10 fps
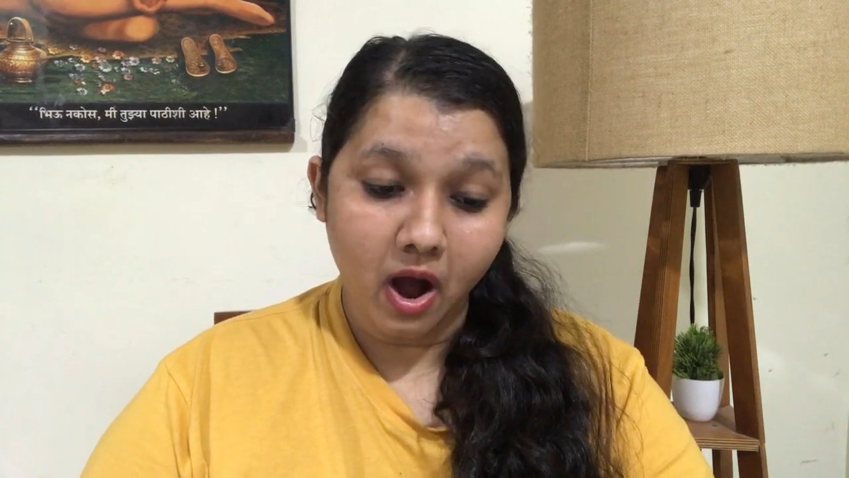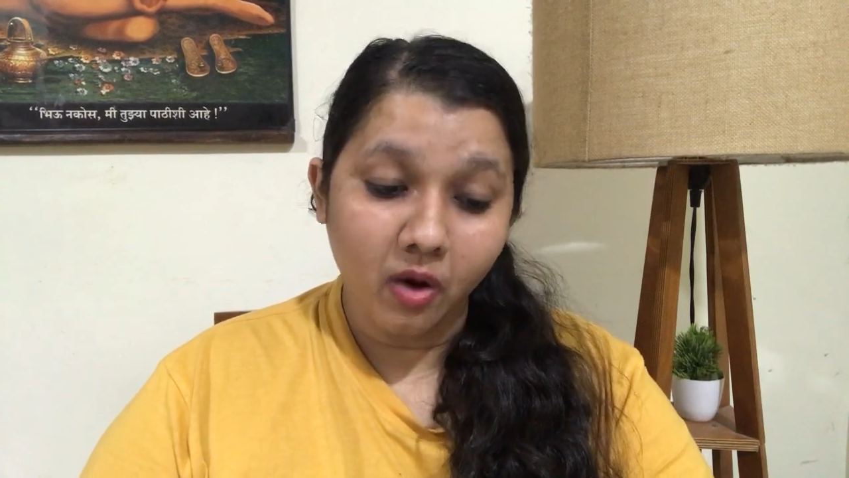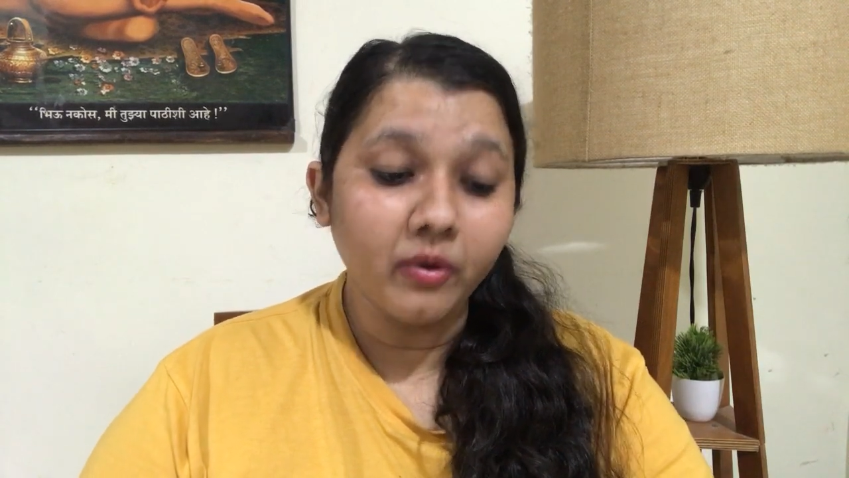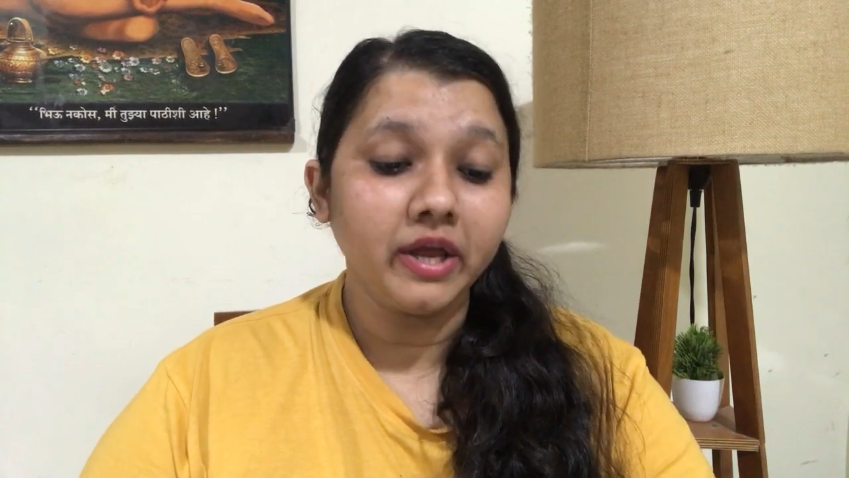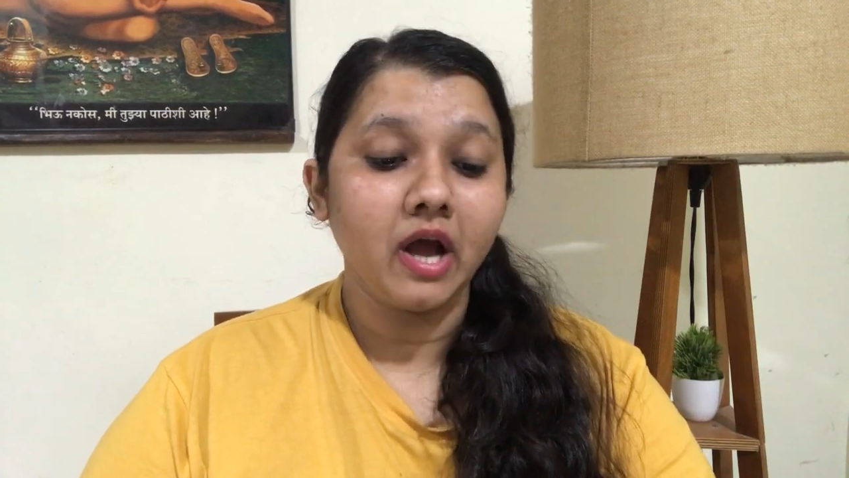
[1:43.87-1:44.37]

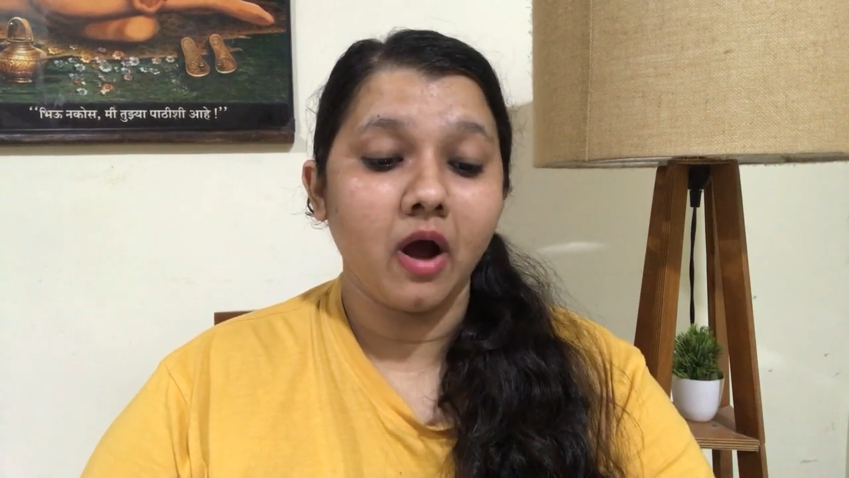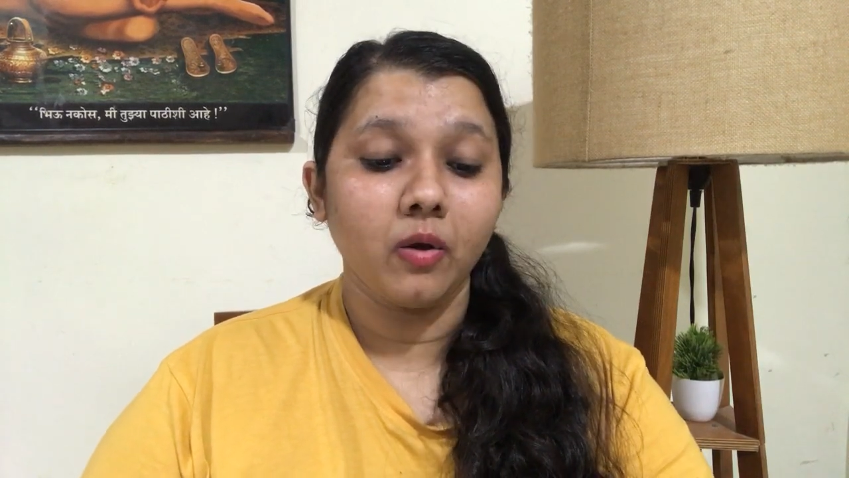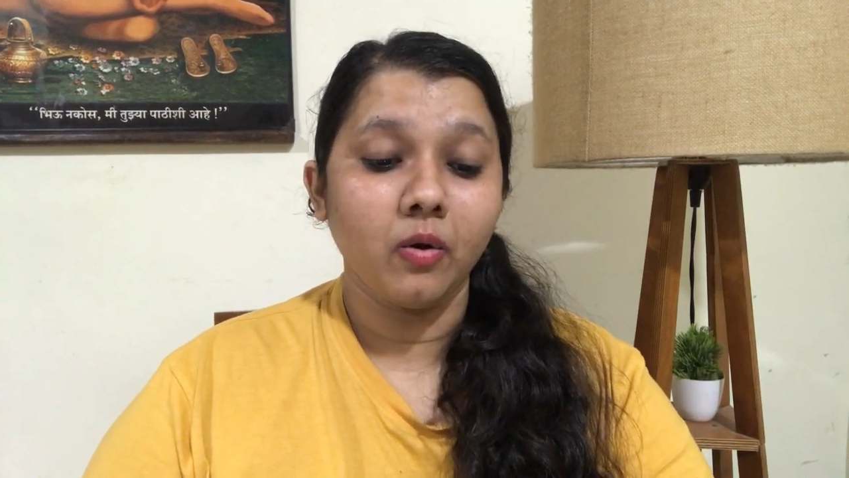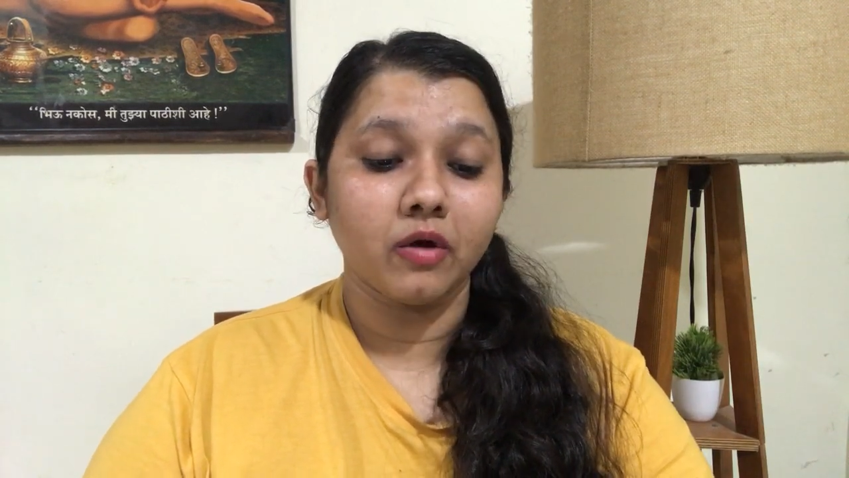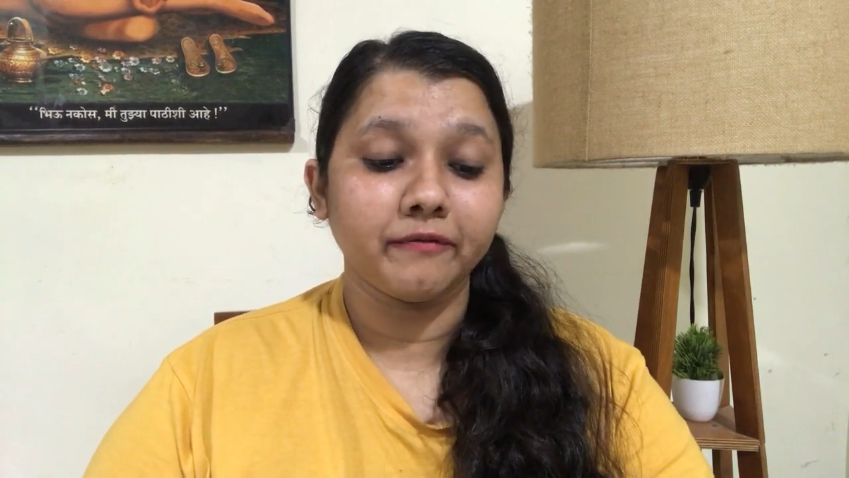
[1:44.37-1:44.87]
आओ ही
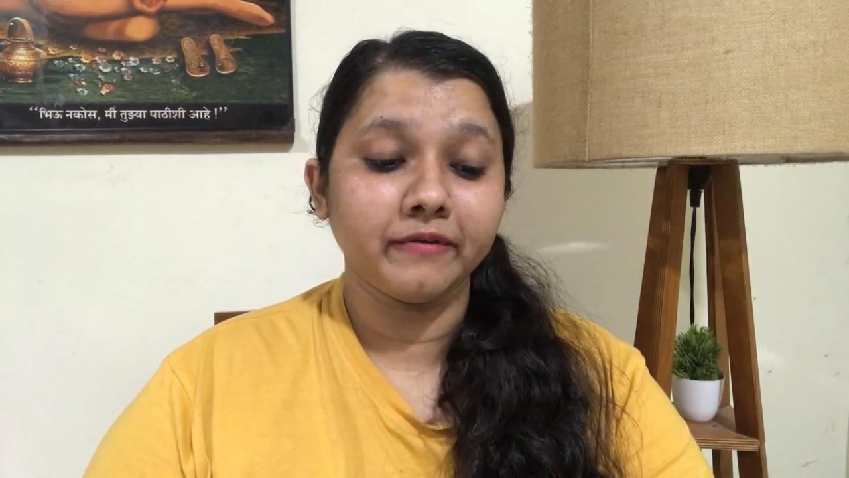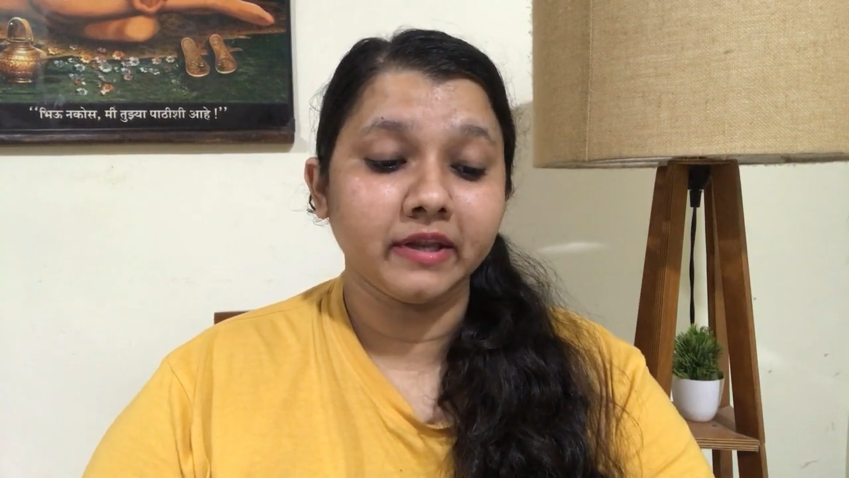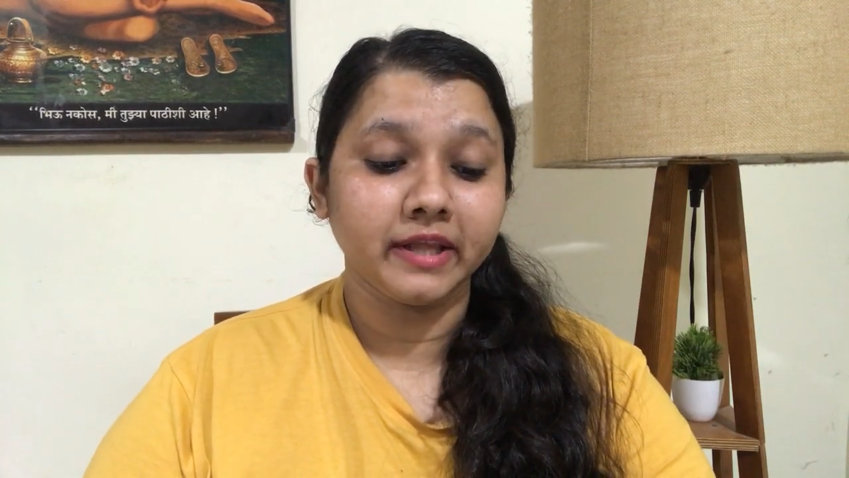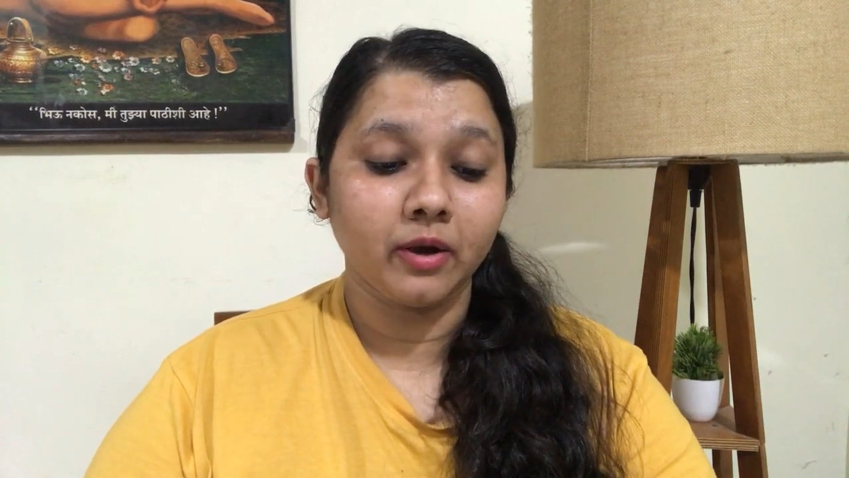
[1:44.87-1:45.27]
आओ और फिर